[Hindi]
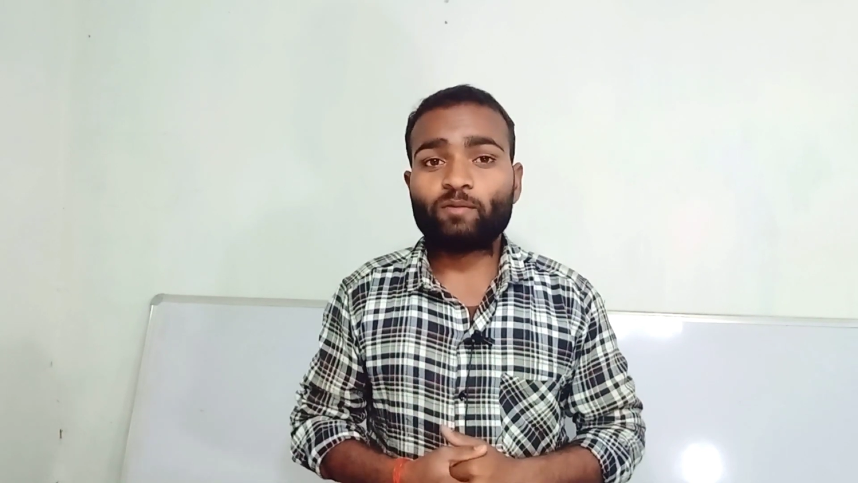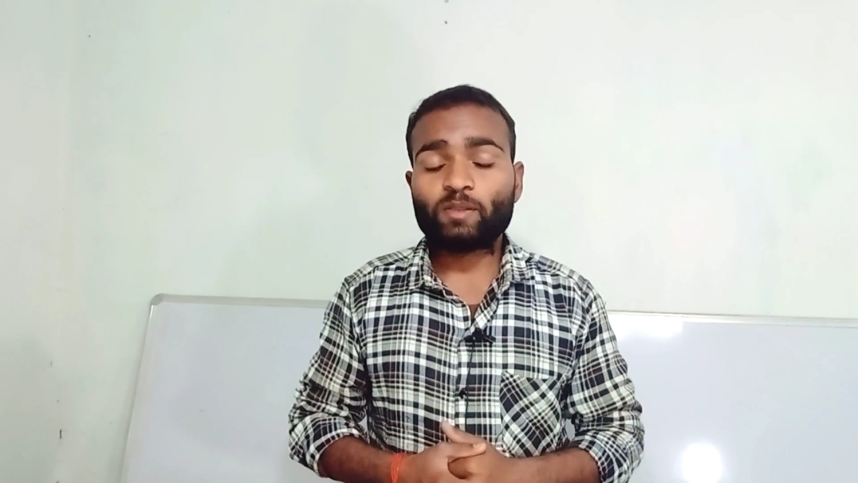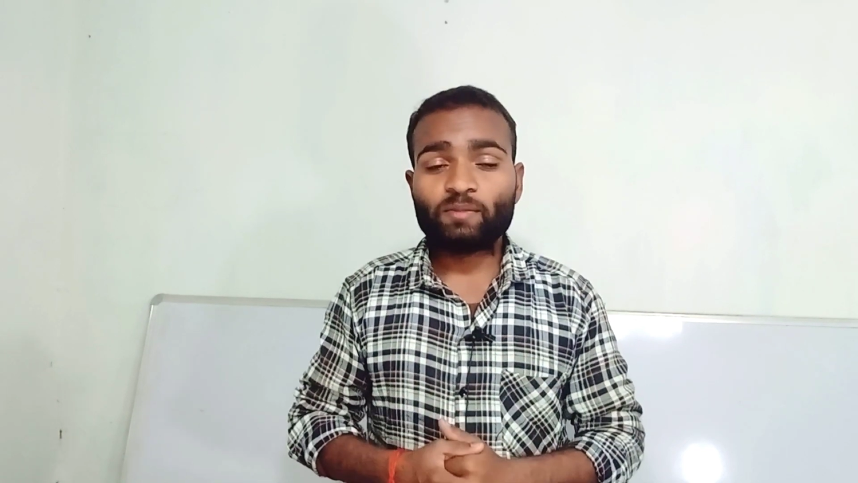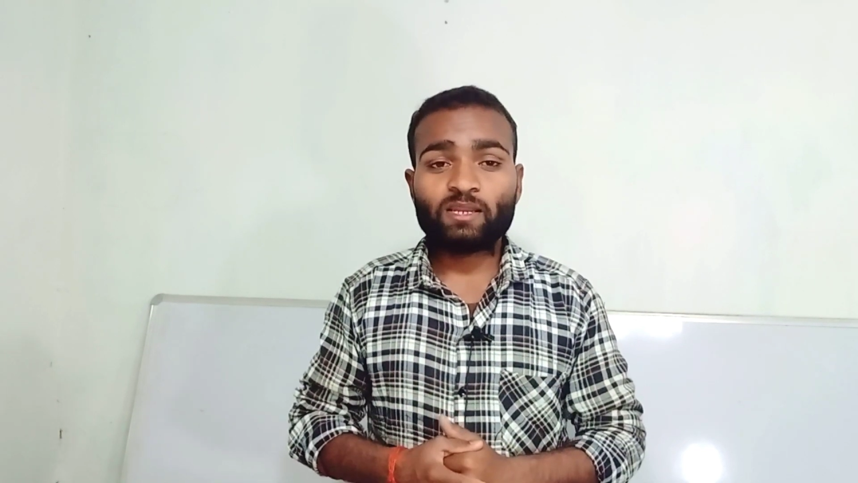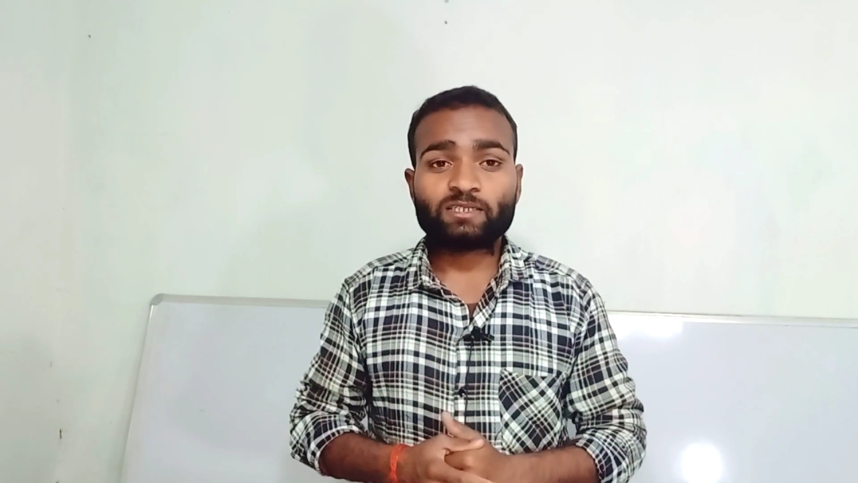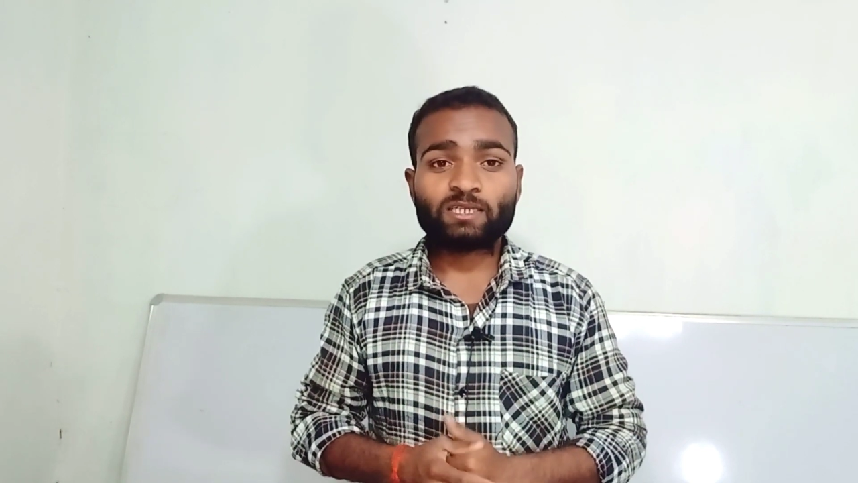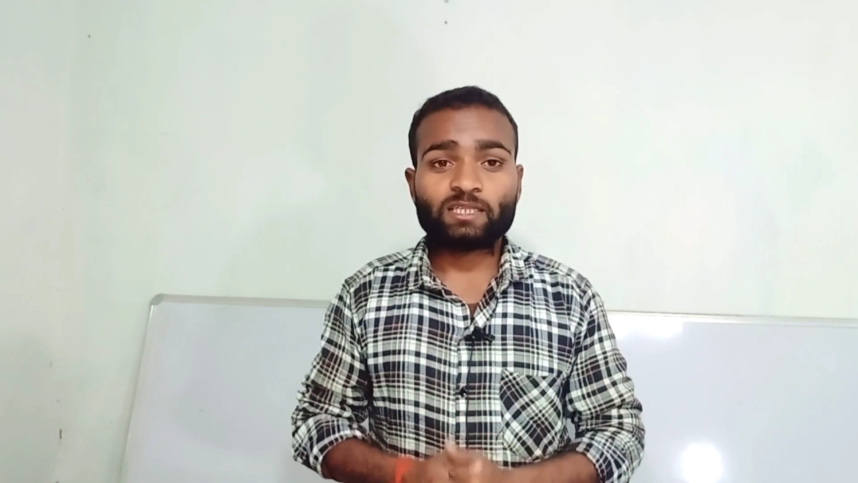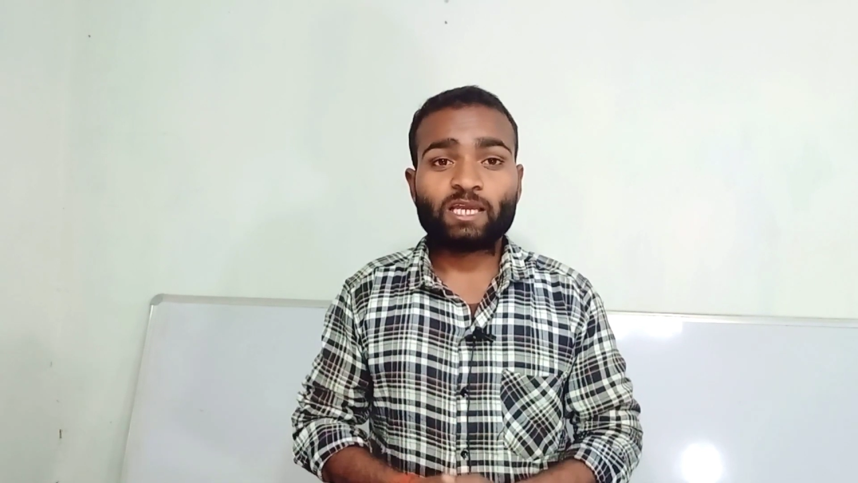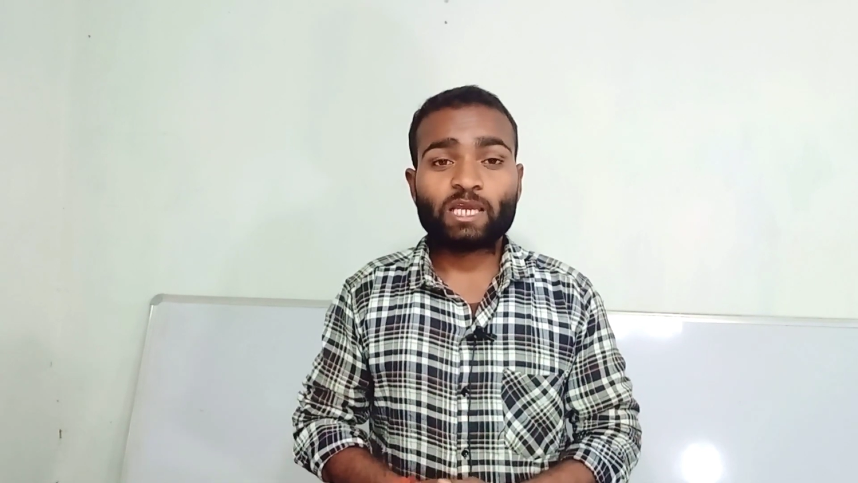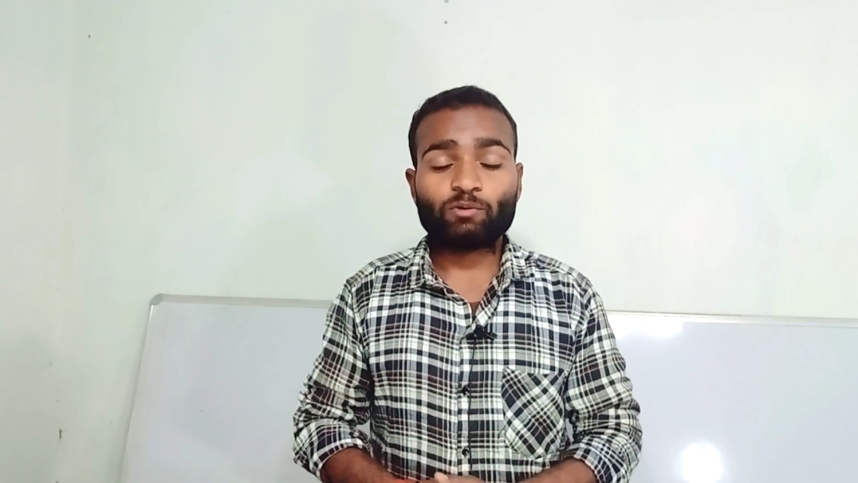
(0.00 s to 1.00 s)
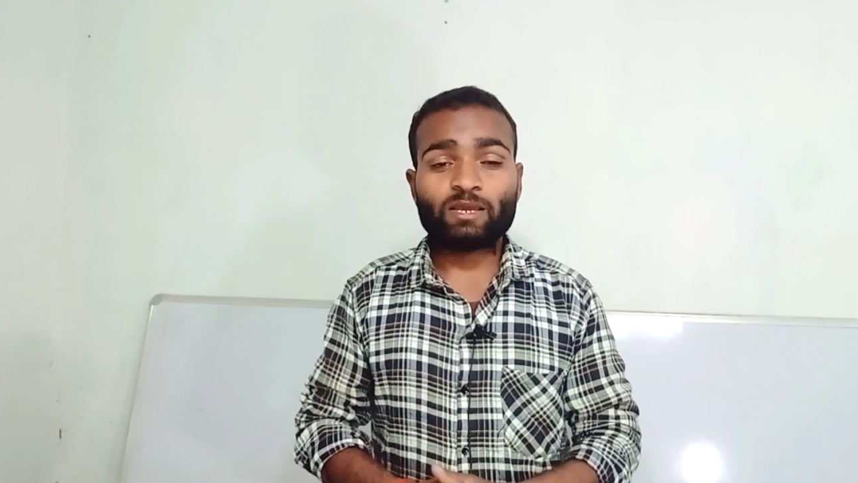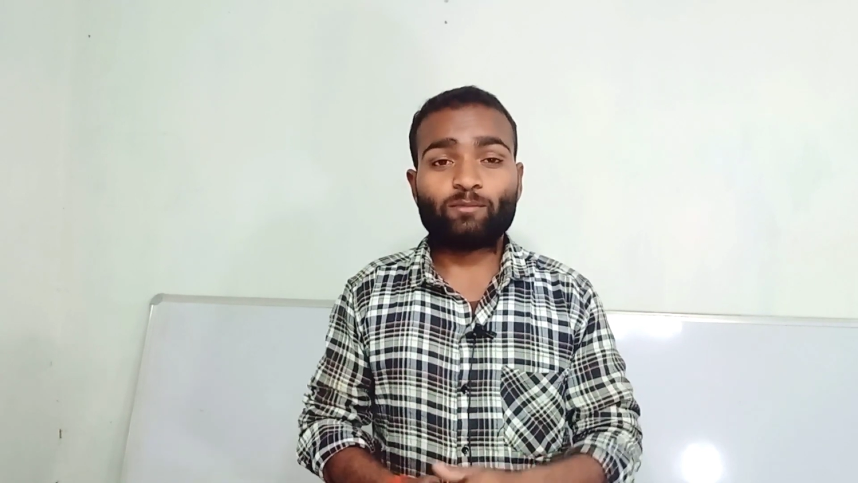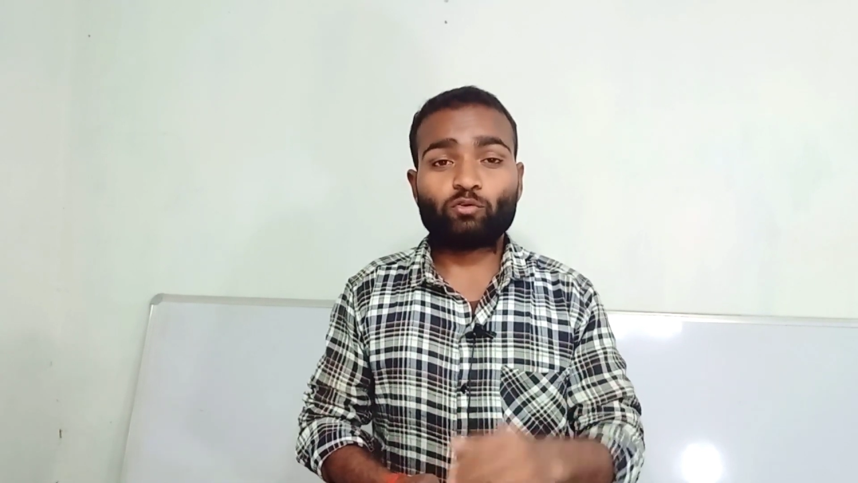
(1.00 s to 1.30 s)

हफ्ते भी लग सकते हैं क्योंकि आप